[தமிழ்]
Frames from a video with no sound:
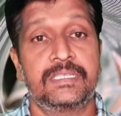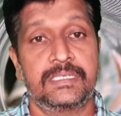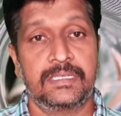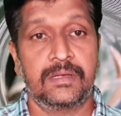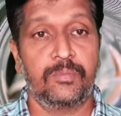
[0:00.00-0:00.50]

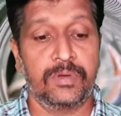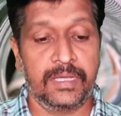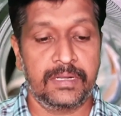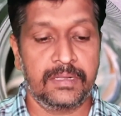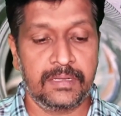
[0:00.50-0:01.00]
ஸ்டேஷனாக
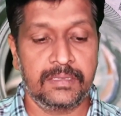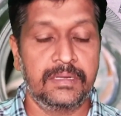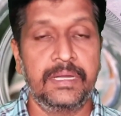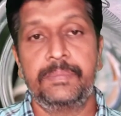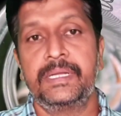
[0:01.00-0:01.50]
முன்னேறாரு
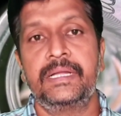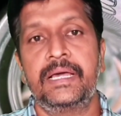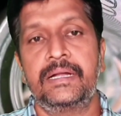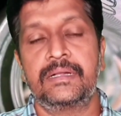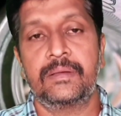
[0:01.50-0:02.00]
இந்த டெப்டி
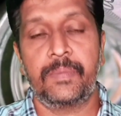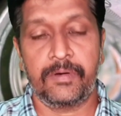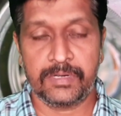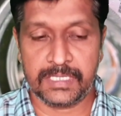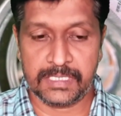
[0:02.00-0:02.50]
டைரக்டர் ஆஃப்
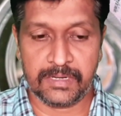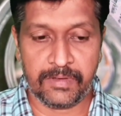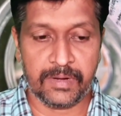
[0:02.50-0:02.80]
பவர் ஸ்டேஷன்